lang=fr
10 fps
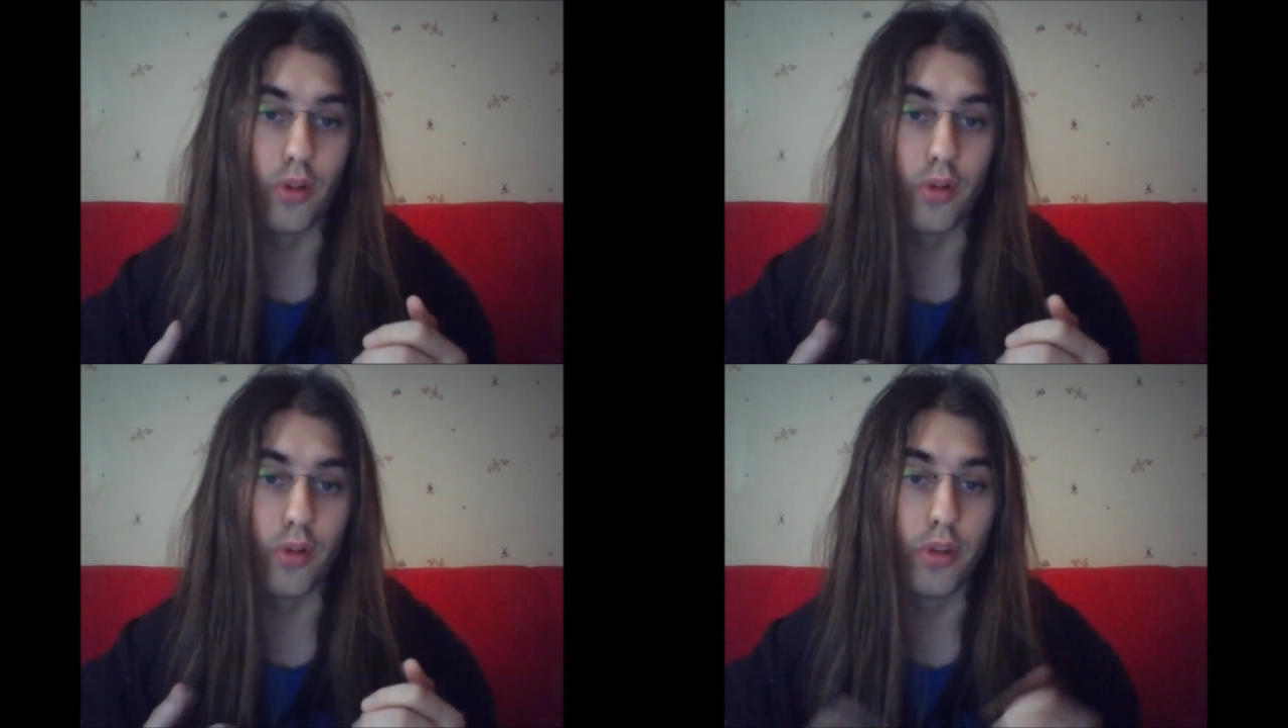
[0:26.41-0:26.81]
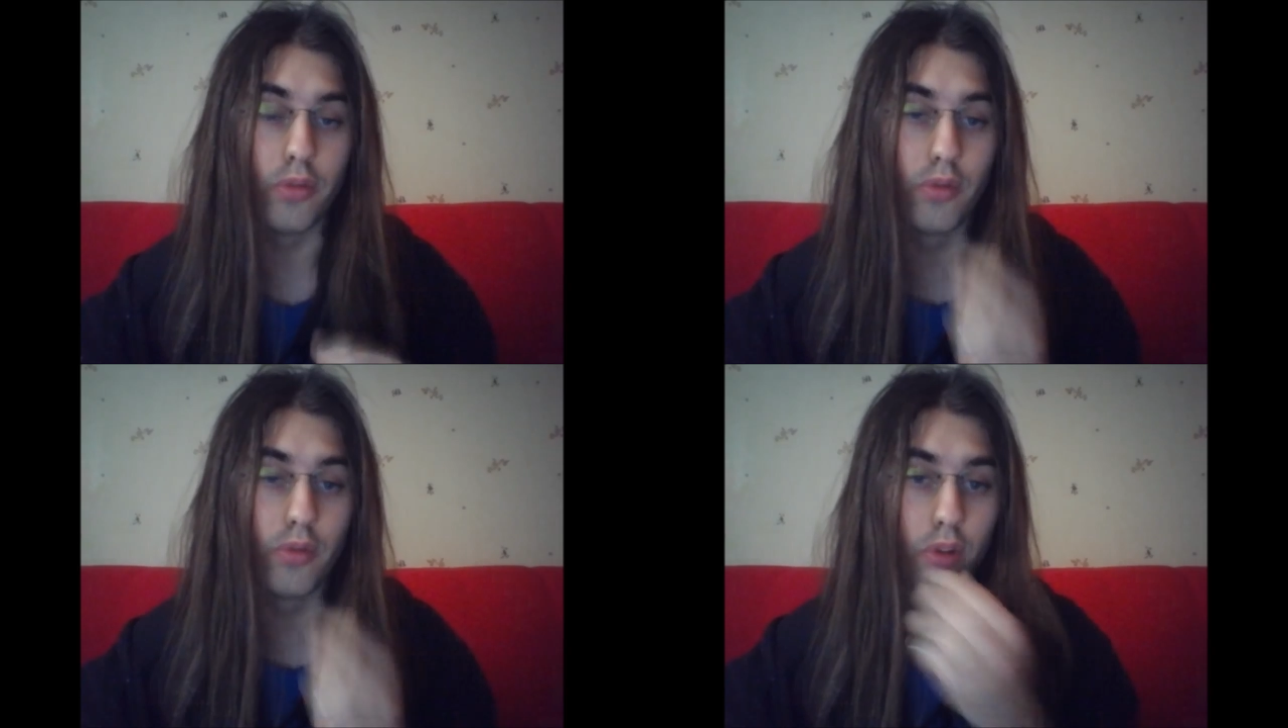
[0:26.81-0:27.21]
au
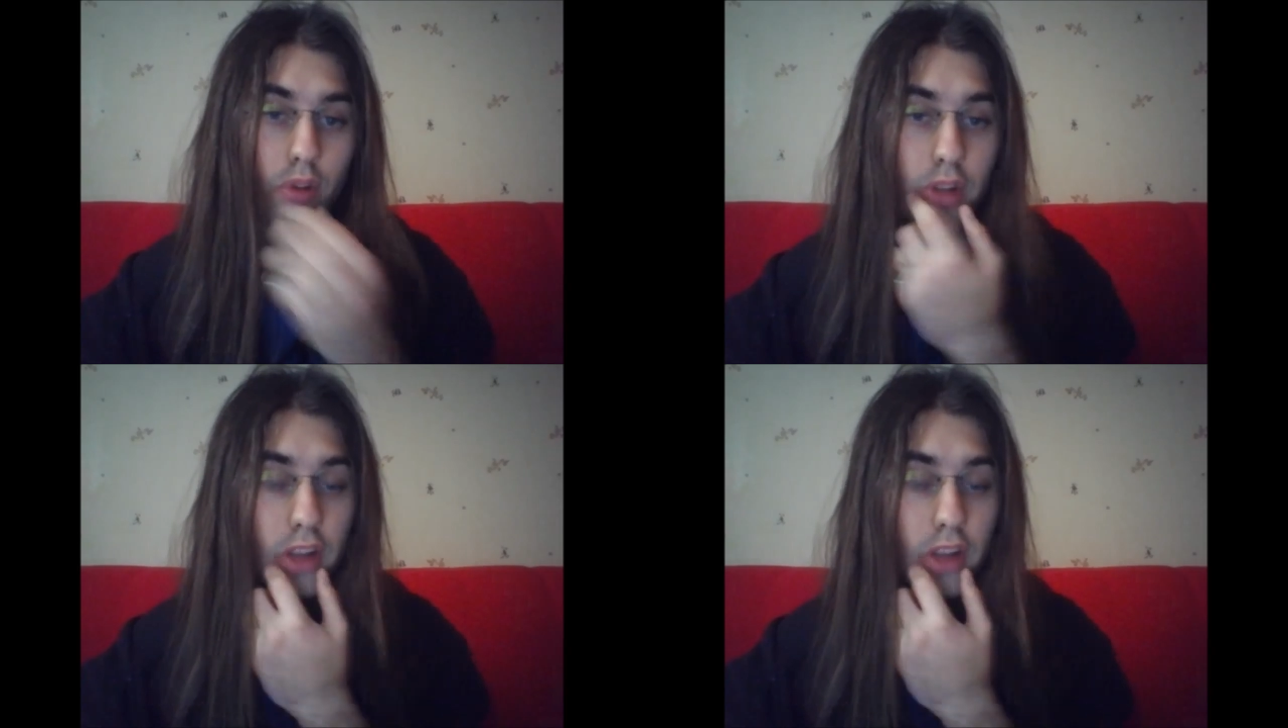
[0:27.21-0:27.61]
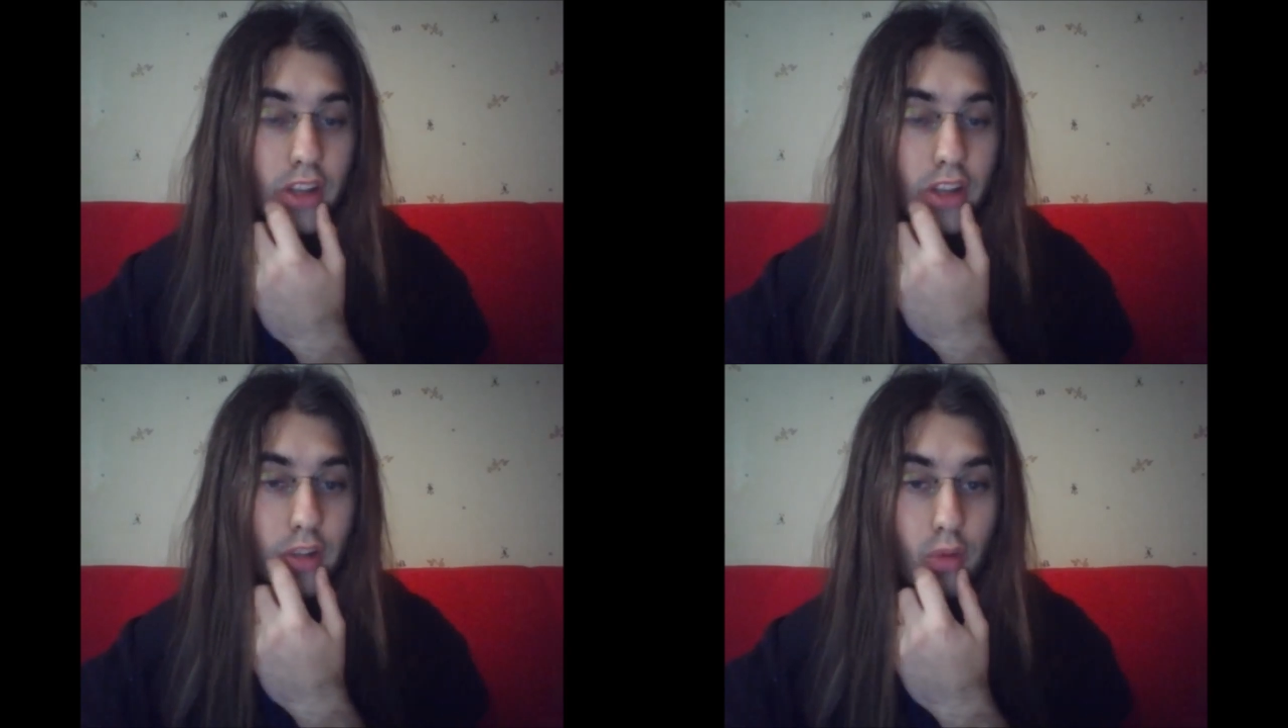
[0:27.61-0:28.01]
début de
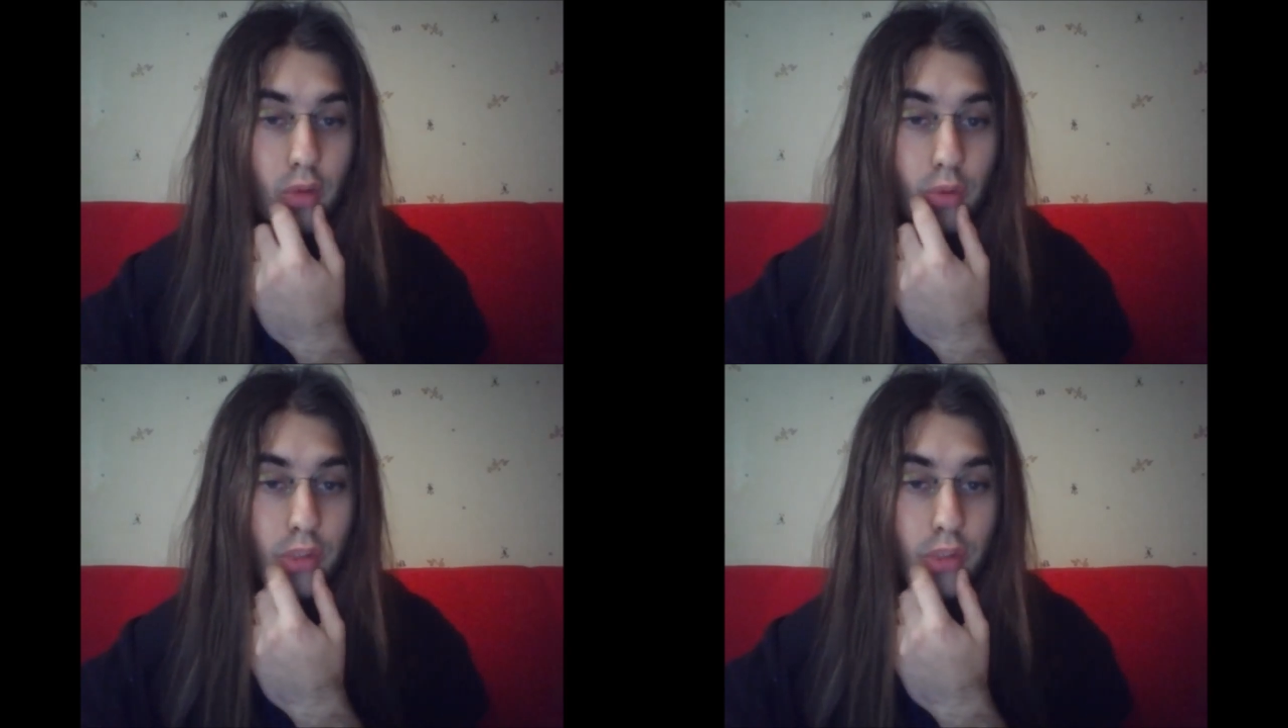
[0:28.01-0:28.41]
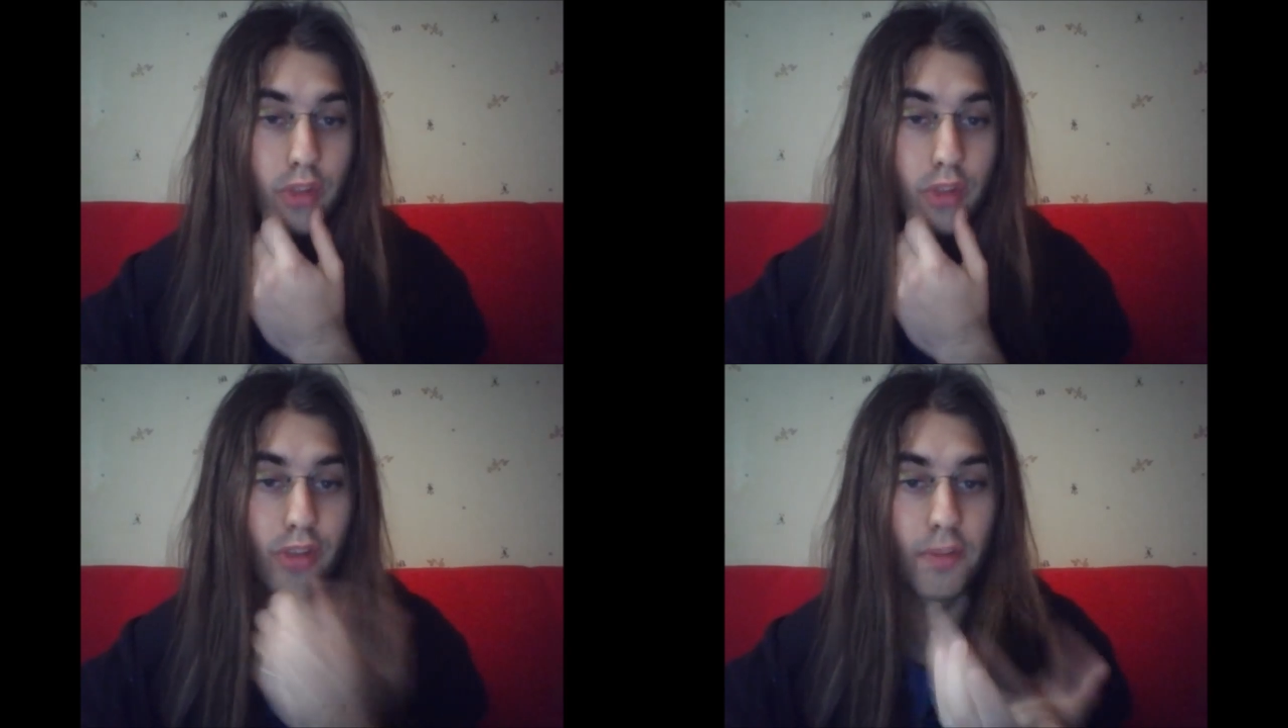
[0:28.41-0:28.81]
l'année, là donc depuis
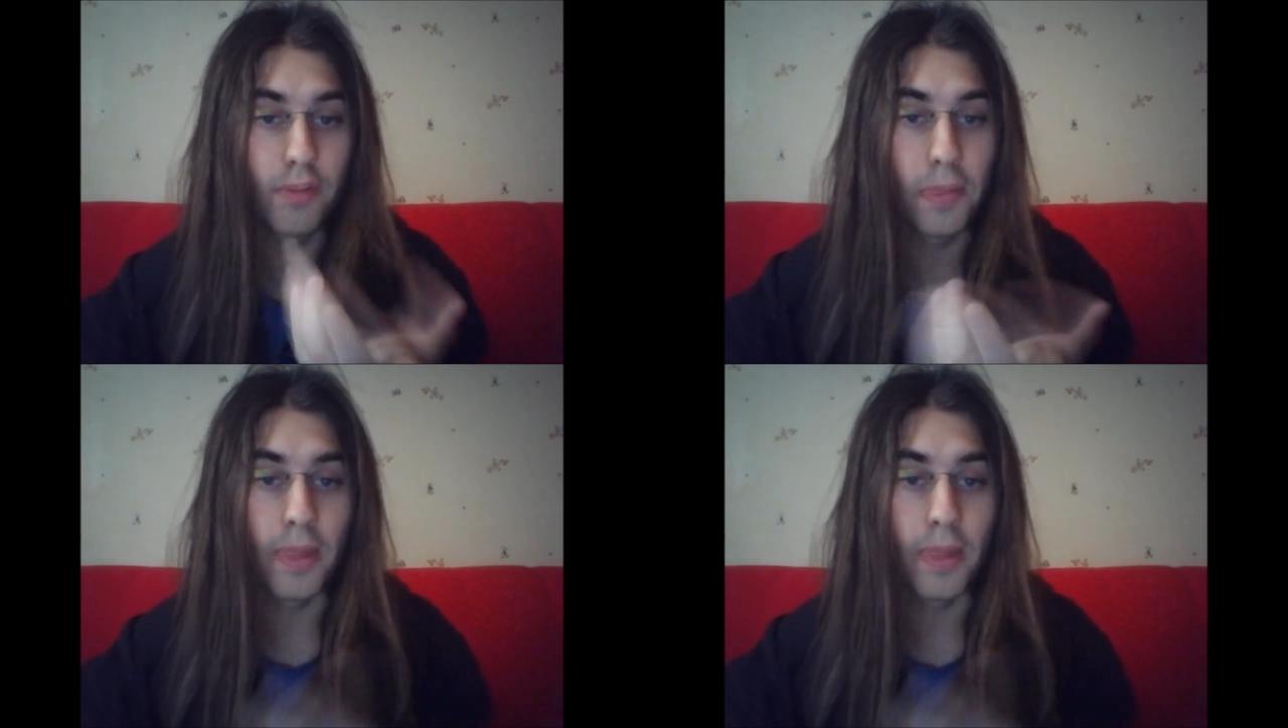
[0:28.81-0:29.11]
janvier.